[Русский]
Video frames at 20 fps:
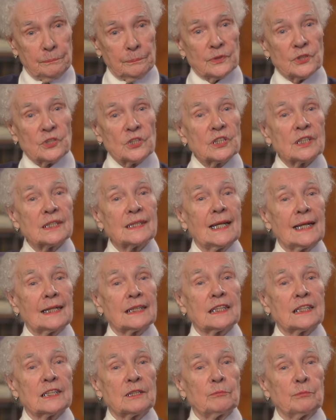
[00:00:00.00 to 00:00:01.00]

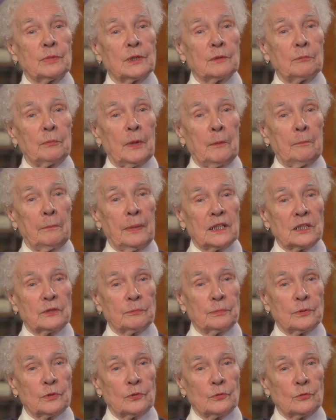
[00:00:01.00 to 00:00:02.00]
16 было по
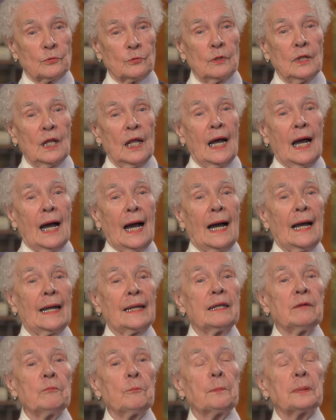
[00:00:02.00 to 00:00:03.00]
паспорту, а
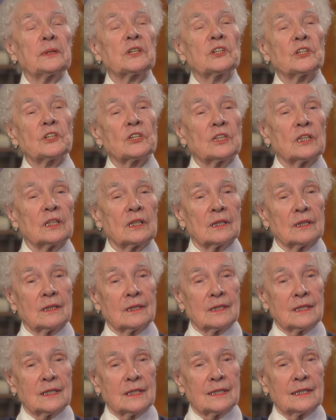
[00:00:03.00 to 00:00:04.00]
им по
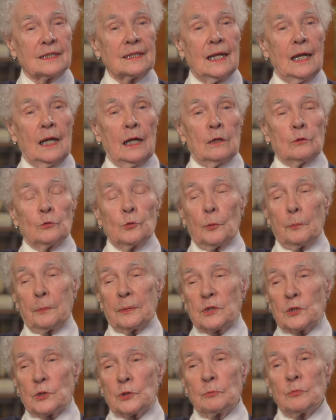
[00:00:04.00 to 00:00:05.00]
14. Но
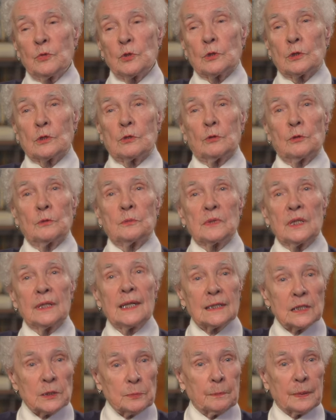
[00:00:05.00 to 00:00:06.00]
почему-то у
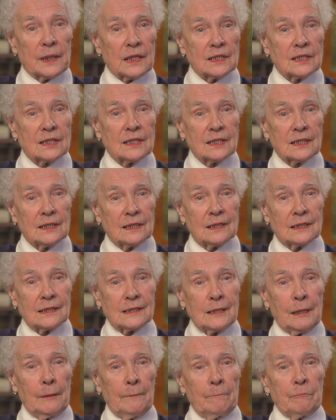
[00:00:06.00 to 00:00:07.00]
меня
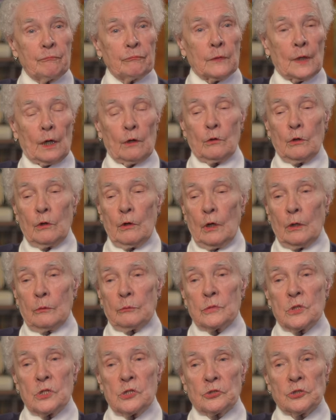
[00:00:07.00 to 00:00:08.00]
спросили. Говорю, а
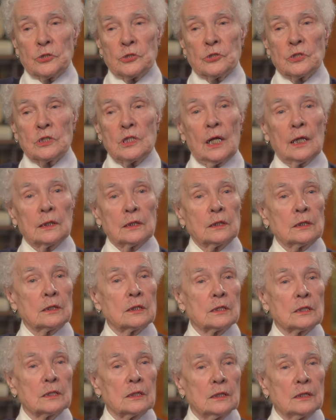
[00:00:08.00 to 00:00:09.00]
мне
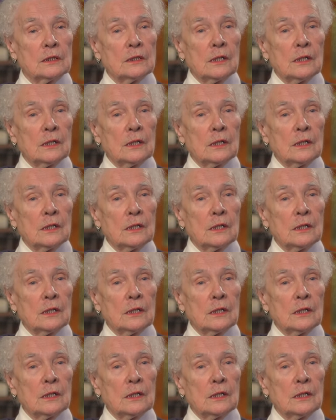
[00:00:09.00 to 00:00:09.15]
16.